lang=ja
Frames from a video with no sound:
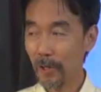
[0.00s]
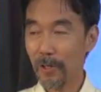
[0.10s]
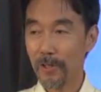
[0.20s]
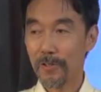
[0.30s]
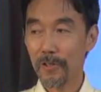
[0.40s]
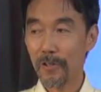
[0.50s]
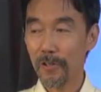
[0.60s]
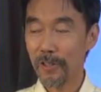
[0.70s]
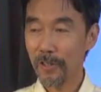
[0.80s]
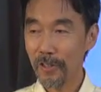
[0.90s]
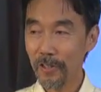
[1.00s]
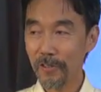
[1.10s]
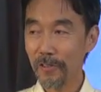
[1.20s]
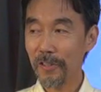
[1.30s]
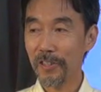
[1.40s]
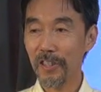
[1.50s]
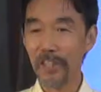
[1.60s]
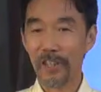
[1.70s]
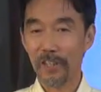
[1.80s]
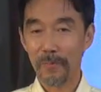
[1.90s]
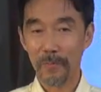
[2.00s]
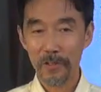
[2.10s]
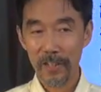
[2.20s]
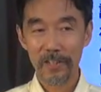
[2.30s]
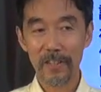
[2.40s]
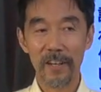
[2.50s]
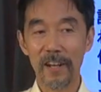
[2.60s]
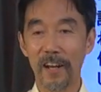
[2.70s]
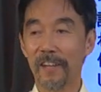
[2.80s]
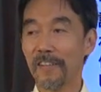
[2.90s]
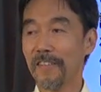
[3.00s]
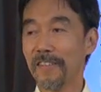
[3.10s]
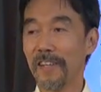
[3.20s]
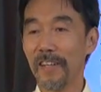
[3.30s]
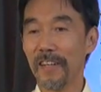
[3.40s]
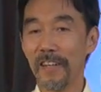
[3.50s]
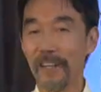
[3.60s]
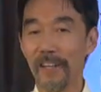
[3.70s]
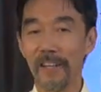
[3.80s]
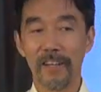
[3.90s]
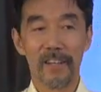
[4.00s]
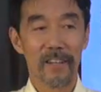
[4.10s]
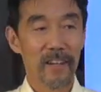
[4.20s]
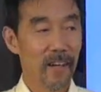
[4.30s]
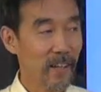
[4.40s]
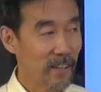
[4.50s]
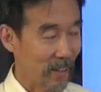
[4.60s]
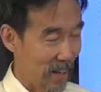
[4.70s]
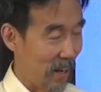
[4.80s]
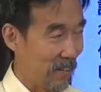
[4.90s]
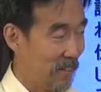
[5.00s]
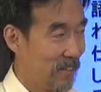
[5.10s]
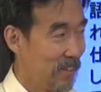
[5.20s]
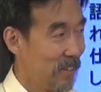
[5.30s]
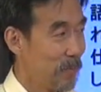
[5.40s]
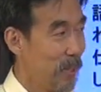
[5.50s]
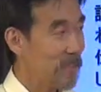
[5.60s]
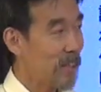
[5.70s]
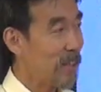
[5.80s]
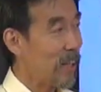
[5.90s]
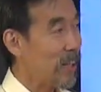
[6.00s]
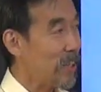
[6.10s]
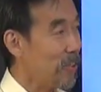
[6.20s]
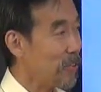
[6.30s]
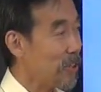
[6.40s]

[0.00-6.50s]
うでもその祈りの時にもしかしたら、えー、あなたが皆さんが